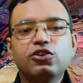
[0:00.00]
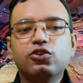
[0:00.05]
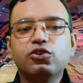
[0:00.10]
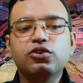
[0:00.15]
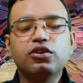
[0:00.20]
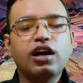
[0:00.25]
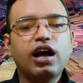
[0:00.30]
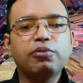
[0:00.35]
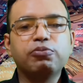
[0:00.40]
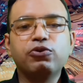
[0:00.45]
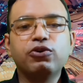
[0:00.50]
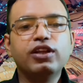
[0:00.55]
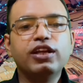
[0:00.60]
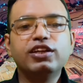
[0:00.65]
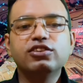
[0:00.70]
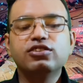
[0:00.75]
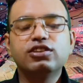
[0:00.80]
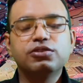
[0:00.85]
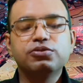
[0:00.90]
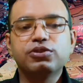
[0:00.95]
तो आपको
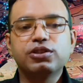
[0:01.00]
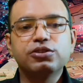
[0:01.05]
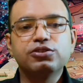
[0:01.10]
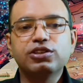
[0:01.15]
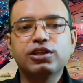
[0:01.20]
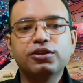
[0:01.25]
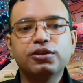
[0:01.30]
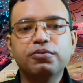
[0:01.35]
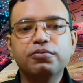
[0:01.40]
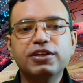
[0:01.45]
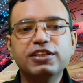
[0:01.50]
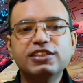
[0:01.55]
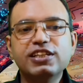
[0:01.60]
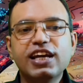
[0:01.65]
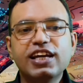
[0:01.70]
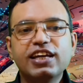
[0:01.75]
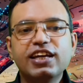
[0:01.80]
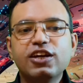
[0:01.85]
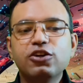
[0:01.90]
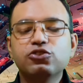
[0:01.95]
लिंक डिस्क्रिप्शन में मिल
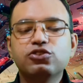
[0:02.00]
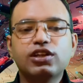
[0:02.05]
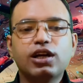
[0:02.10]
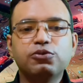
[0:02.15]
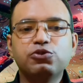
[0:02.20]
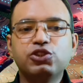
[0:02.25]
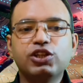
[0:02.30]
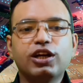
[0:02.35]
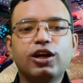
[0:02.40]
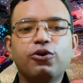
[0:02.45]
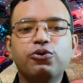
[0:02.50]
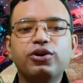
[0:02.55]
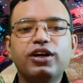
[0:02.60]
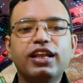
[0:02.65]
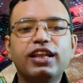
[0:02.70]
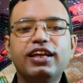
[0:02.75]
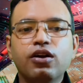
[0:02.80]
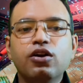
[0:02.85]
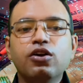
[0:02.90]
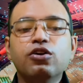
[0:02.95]
जाएंगे उसे आप चेकआउट
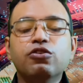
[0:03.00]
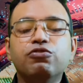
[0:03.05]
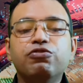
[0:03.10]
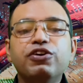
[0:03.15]
कर लेना